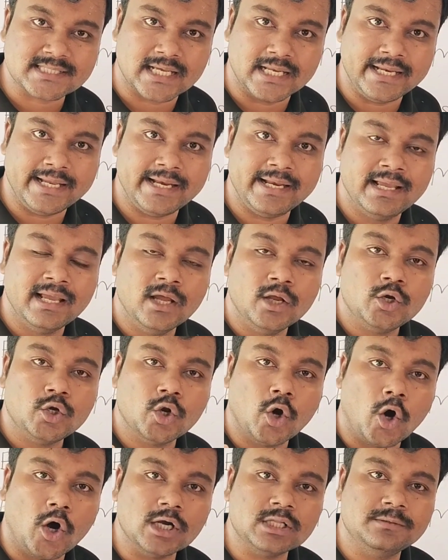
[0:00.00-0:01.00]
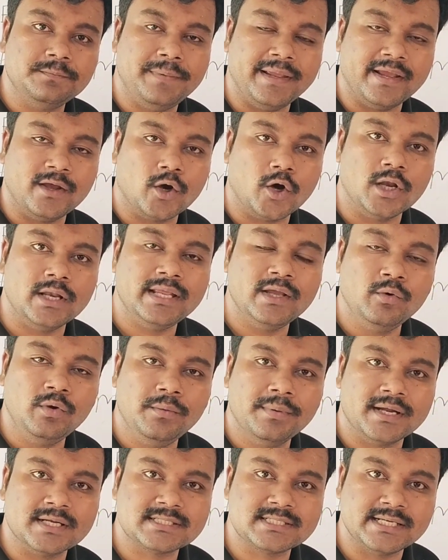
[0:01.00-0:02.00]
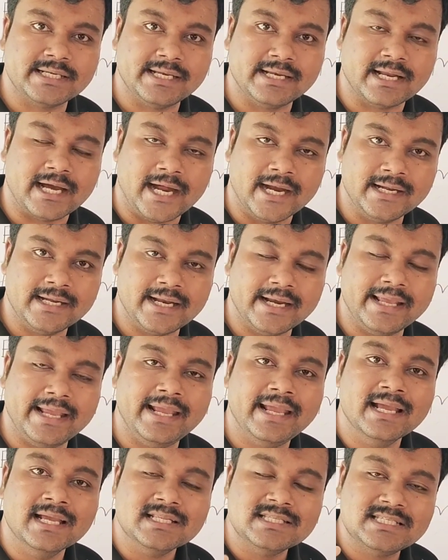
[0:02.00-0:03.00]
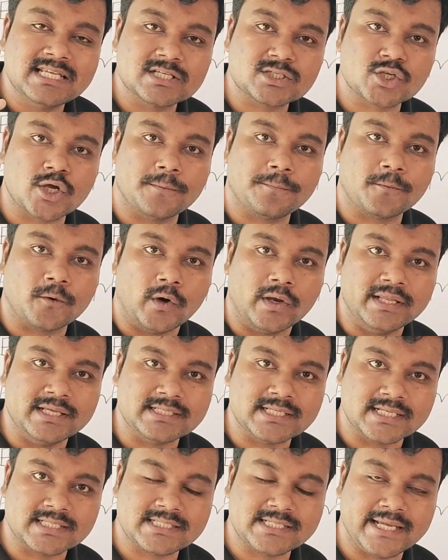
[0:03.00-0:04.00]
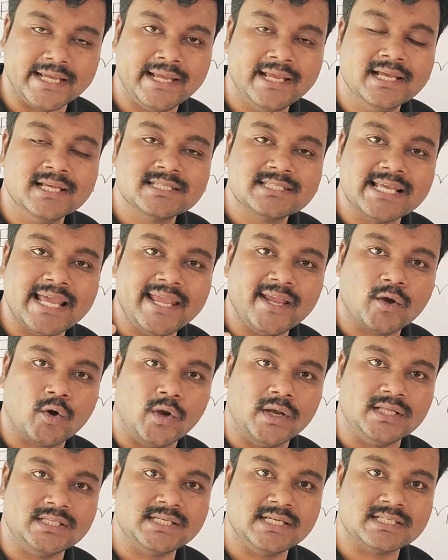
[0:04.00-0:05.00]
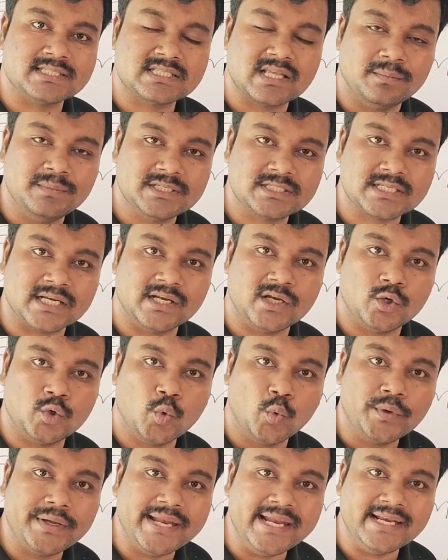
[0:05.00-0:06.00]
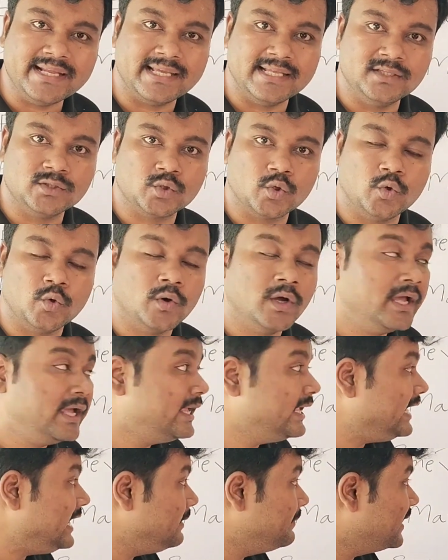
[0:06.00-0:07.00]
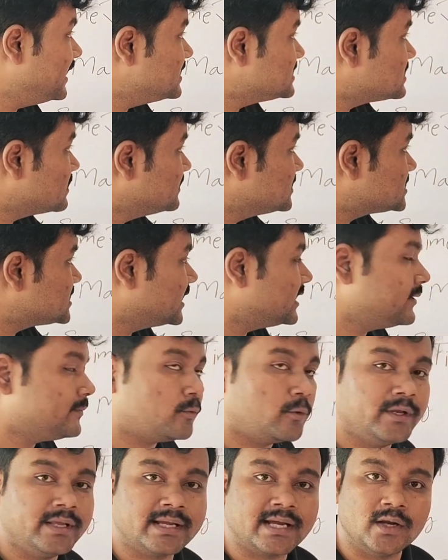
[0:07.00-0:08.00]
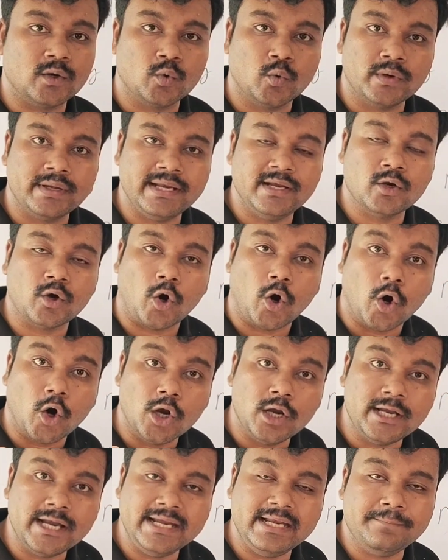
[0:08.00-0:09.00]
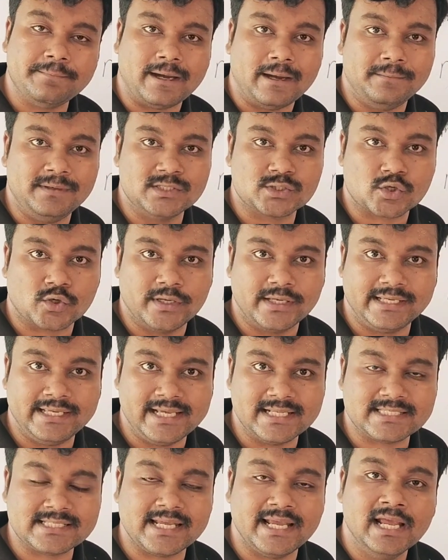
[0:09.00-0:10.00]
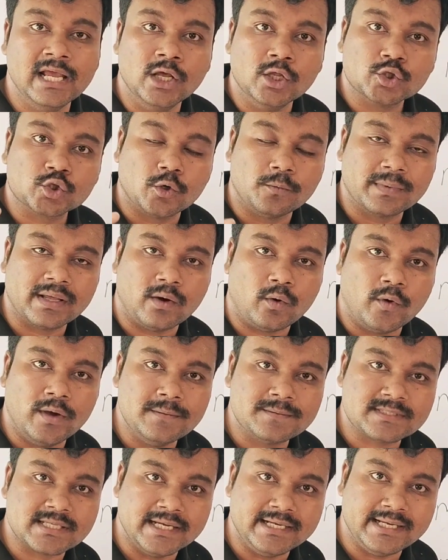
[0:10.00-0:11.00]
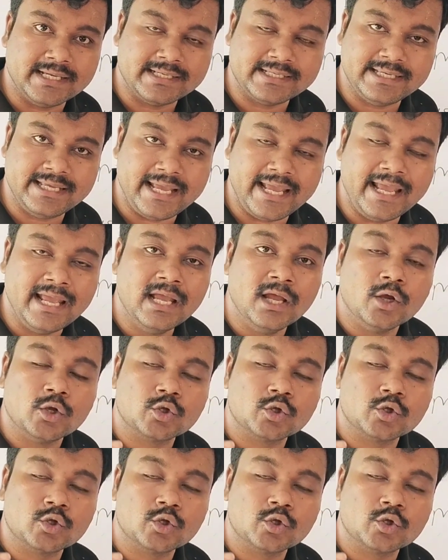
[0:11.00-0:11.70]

সালের নর্থ বেঙ্গল ইউনিভার্সিটির আন্ডারে যেসব কলেজ আছে সেই কলেজের সেমিস্টারের রুটিন কিন্তু ইভেন্ট সেমিস্টারের পরীক্ষা রুটিন অলরেডি পাবলিশ হয়ে গিয়েছে তোমরা ওয়েবসাইটে গিয়ে